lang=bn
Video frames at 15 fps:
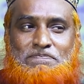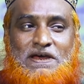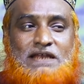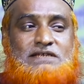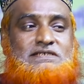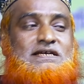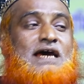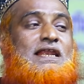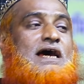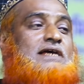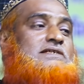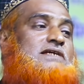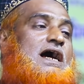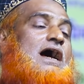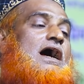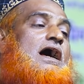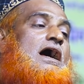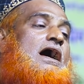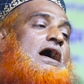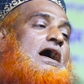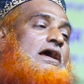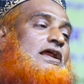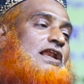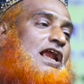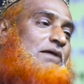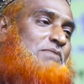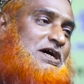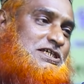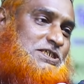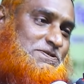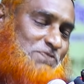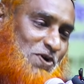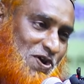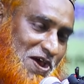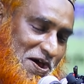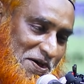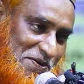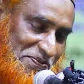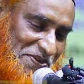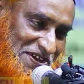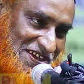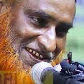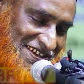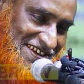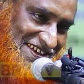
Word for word: আপনার জানাজার নামাজ পড়াবে